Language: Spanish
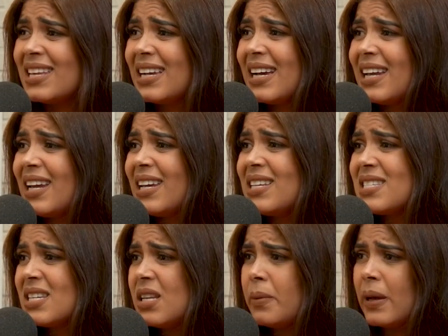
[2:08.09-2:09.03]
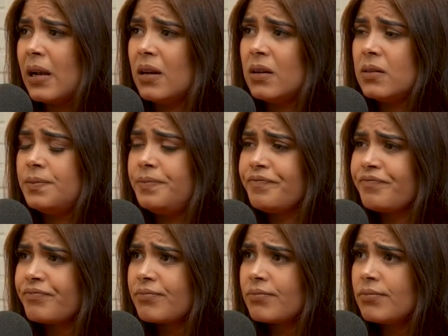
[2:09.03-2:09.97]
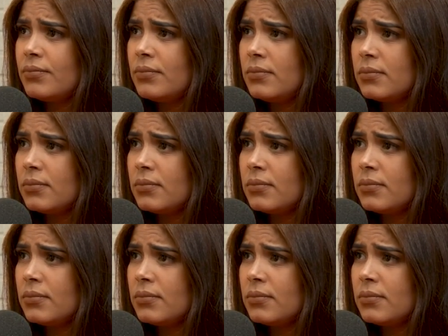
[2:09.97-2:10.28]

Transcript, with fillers: llegar no, no, no, no, no, no, no,